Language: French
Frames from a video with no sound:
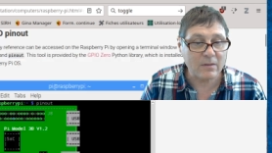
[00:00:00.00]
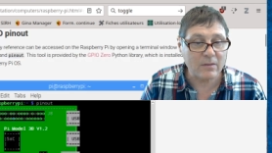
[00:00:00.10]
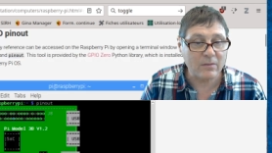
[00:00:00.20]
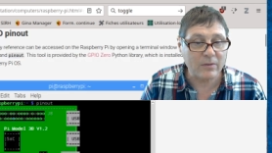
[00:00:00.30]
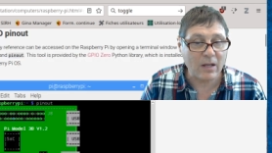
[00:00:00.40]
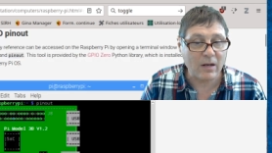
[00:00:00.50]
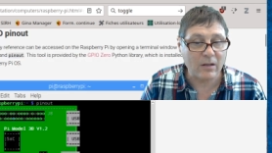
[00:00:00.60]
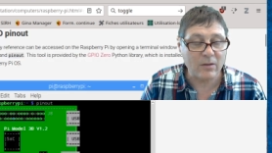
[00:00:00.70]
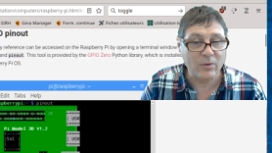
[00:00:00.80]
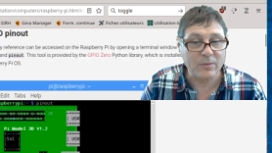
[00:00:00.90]
on a la
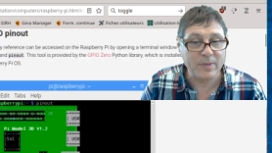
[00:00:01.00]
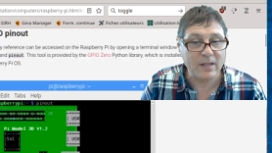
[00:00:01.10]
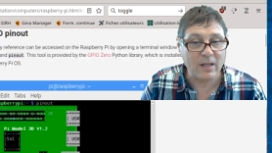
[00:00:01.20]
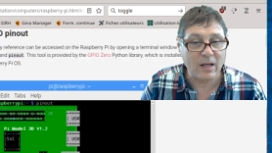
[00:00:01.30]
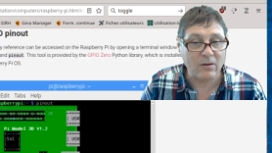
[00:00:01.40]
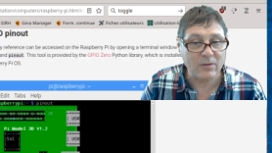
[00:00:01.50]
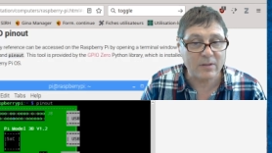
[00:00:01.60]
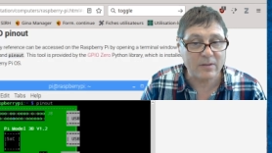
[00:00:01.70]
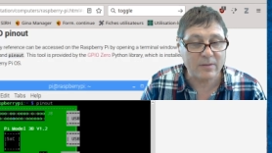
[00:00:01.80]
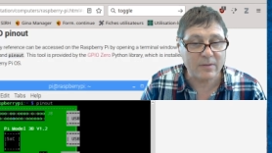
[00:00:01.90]
commande pin
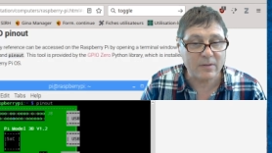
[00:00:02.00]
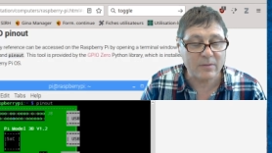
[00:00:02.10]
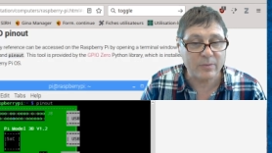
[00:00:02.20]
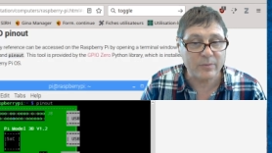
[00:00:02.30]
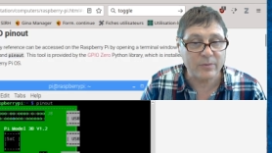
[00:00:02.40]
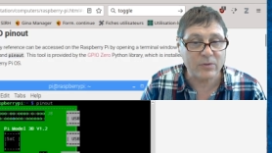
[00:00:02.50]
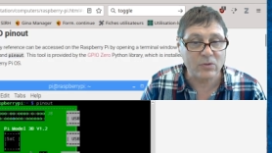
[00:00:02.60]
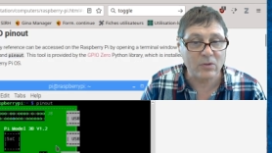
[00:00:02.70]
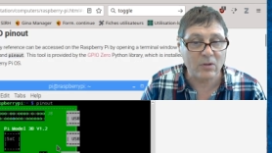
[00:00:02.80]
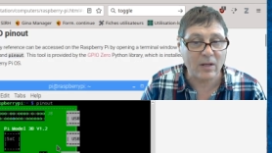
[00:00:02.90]
out
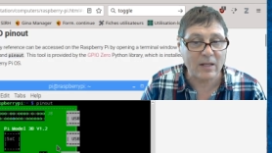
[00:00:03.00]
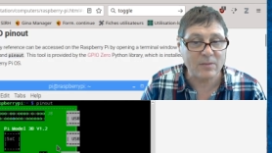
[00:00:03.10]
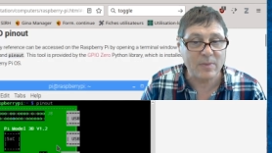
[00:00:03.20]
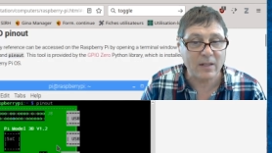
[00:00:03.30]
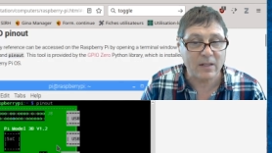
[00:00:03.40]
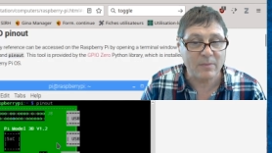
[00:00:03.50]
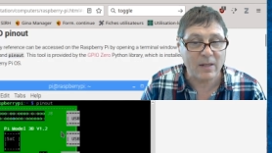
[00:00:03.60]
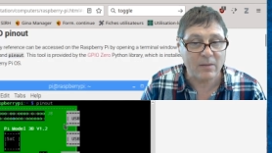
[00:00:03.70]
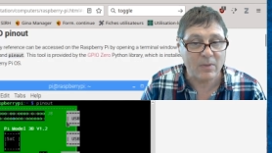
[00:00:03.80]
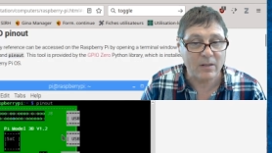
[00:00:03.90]
sur le Raspberry
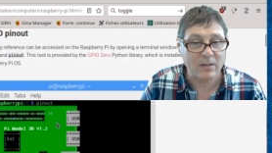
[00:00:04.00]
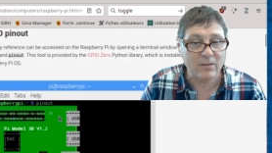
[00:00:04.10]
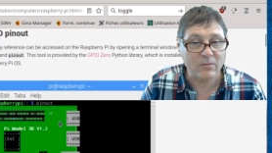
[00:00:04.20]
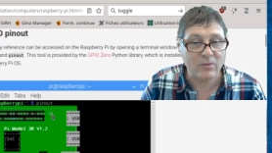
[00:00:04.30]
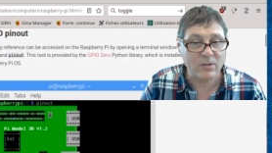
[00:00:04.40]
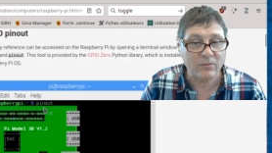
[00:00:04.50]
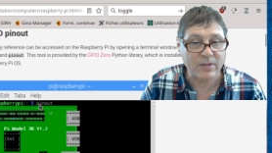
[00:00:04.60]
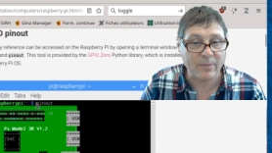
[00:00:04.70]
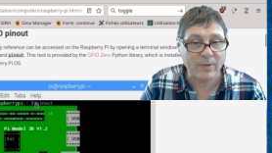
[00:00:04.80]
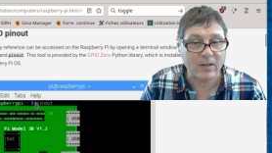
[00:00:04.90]
même. Donc on
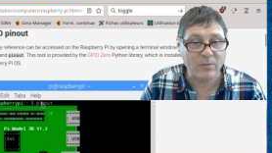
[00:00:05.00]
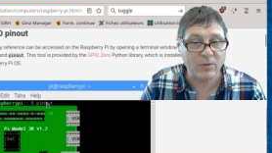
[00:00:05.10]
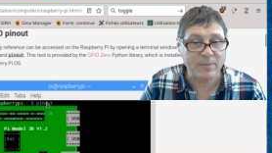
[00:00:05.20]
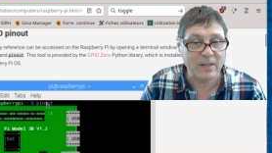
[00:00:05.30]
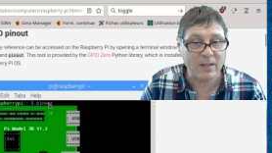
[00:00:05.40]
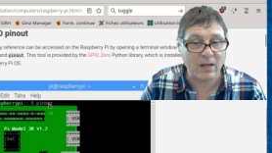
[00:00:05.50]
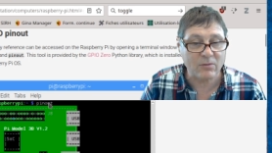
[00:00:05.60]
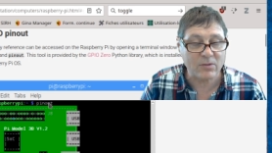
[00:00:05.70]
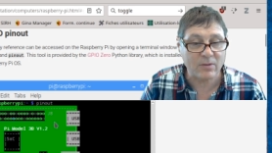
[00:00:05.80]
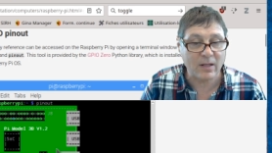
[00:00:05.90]
tape la commande pin
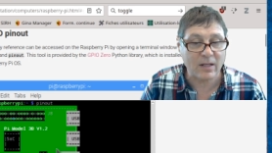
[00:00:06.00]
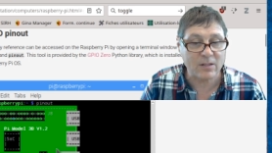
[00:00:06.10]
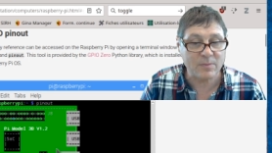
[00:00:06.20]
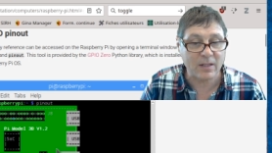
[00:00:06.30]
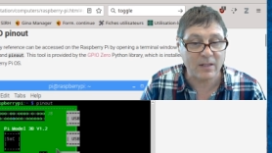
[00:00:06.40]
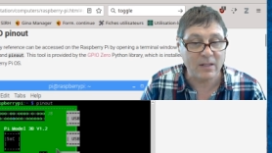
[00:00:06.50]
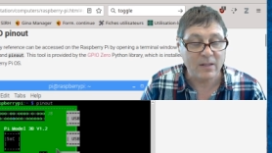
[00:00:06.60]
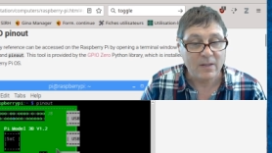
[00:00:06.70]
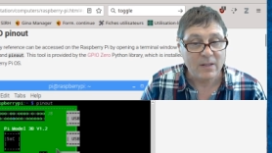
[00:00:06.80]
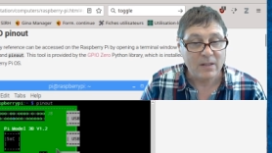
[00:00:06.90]
out sur un Raspberry
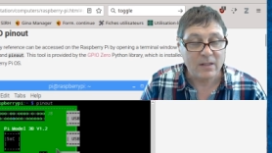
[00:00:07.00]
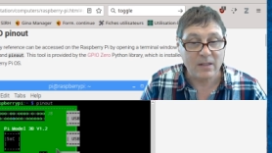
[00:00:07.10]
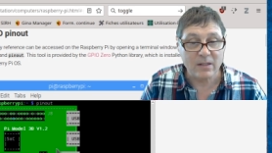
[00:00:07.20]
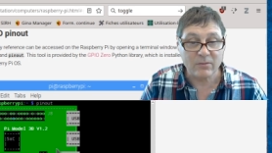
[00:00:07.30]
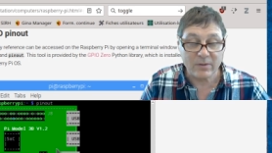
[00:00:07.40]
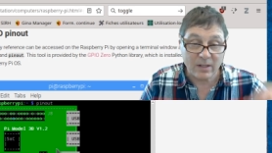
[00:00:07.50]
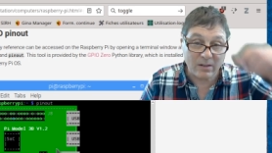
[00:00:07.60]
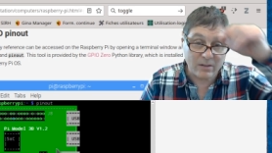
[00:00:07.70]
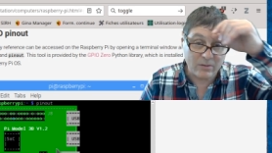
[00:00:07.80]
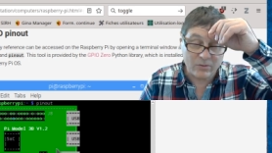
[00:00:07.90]
et on,
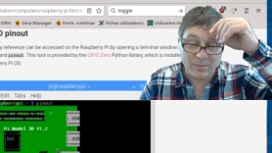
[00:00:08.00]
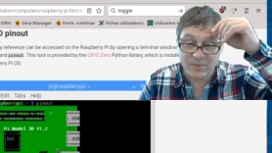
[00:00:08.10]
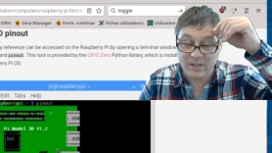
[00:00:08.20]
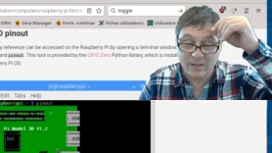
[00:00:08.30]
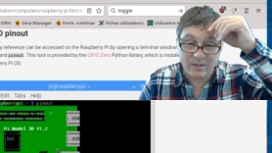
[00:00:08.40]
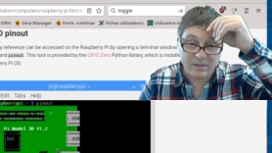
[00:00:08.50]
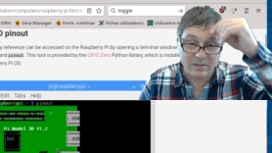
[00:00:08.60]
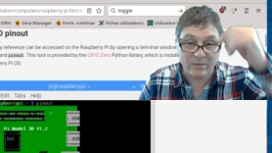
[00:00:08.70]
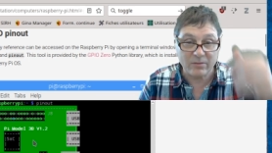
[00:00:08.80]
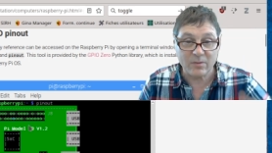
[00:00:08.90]
a, on
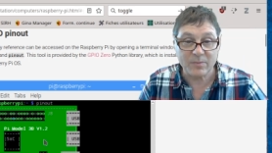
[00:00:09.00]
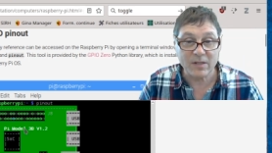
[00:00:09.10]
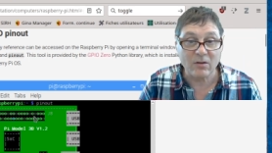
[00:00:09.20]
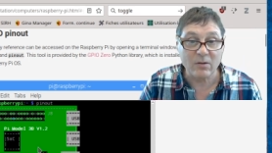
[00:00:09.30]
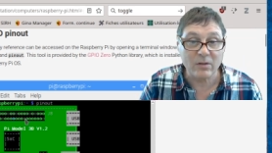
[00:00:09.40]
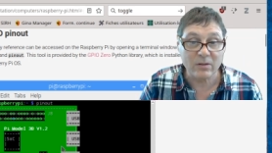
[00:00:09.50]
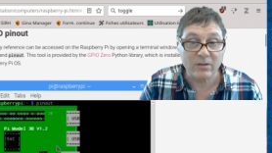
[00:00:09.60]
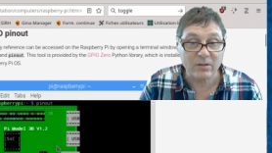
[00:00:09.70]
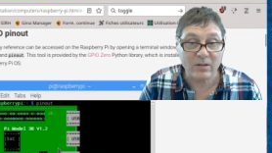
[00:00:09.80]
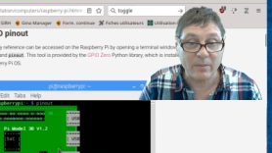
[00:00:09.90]
obtient, on obtient
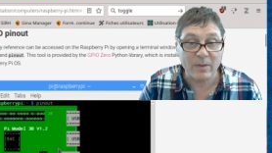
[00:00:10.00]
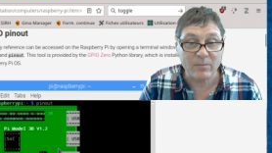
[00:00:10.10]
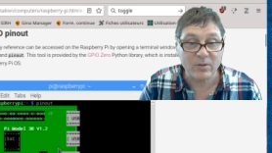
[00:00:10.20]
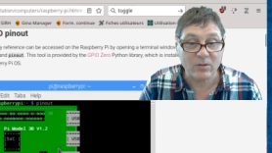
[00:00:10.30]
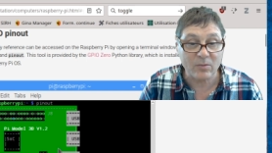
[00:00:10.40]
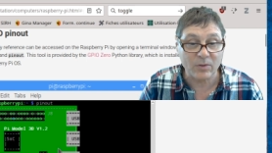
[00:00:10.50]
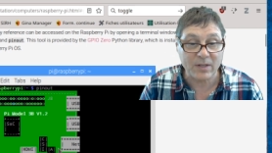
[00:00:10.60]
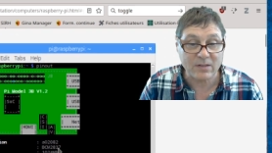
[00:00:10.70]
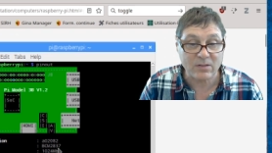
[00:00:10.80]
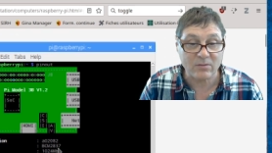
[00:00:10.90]
la même
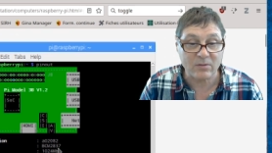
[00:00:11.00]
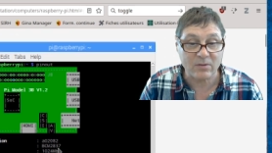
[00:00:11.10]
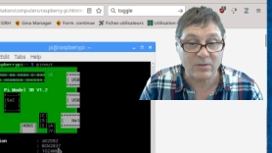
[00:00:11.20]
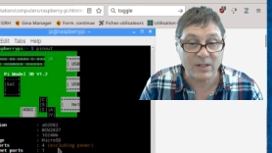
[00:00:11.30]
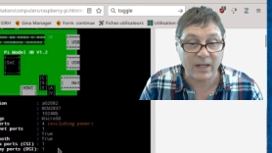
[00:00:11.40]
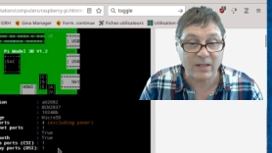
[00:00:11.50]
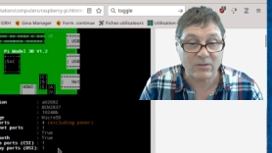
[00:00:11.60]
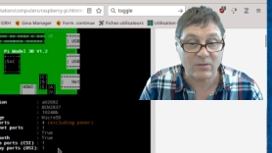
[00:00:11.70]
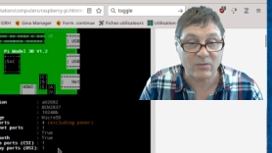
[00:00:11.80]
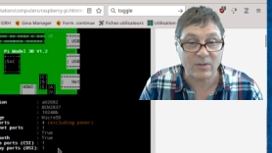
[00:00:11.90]
documentation en direct
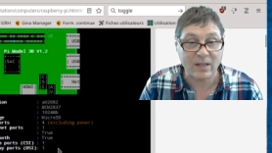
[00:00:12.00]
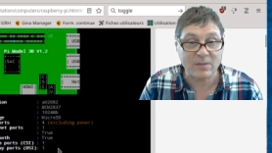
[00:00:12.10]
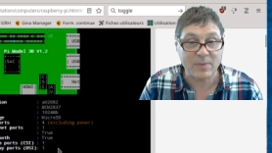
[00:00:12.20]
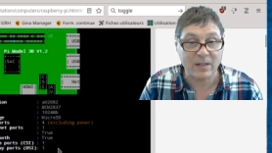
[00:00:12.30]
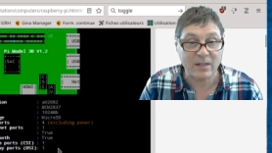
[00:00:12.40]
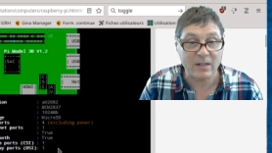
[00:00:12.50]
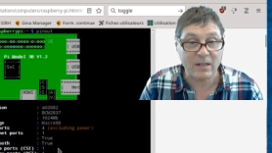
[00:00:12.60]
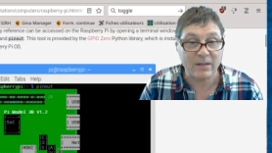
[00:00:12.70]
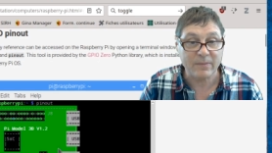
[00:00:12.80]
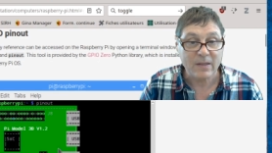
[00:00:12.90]
sur notre Raspberry
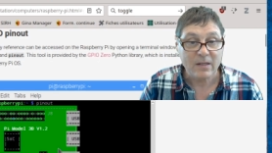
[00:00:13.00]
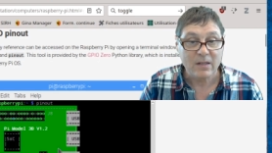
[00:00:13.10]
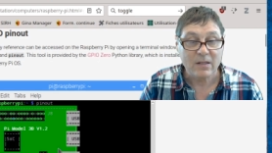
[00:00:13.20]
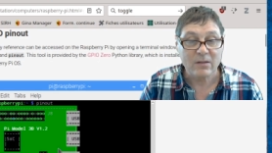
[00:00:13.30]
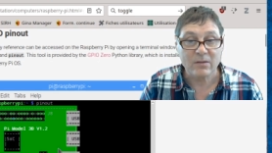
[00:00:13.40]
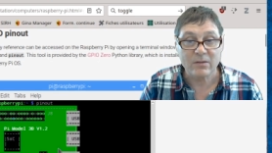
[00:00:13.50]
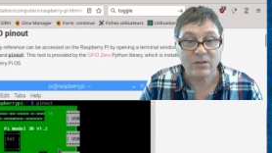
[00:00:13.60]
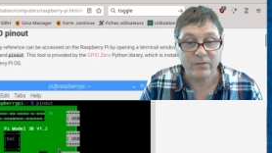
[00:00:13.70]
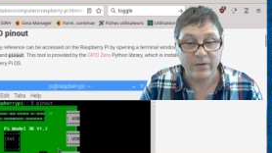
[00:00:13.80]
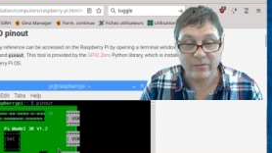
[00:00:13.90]
là.
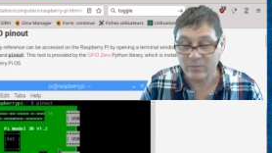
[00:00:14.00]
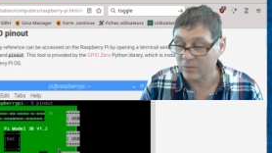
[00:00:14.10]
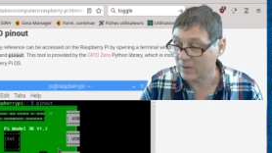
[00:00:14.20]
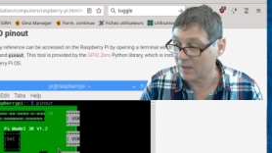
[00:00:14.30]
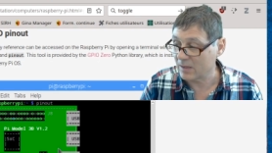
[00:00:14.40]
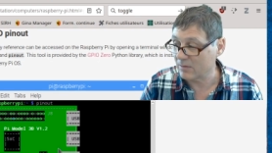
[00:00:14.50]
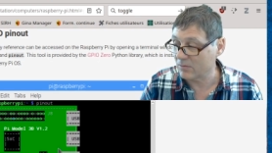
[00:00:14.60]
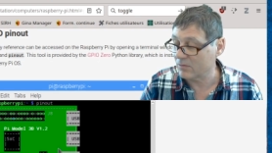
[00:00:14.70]
Euh, je vais vous montrer tout de